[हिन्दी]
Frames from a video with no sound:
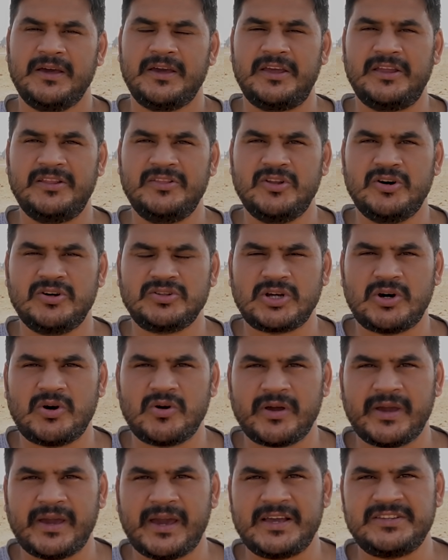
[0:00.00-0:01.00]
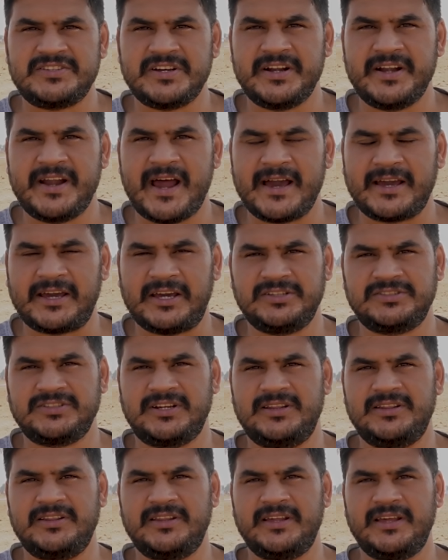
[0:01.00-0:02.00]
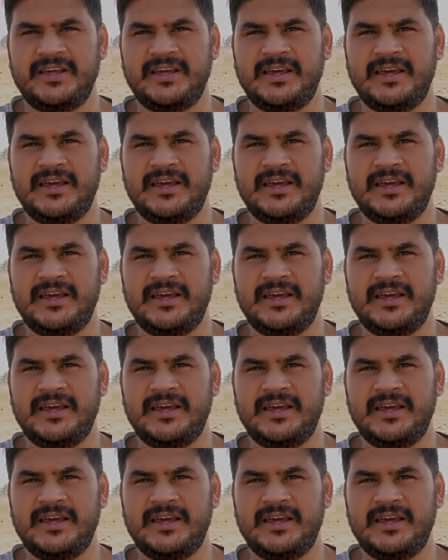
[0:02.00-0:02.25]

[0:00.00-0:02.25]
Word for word: हिंदुत्व के एजेंडा के चलते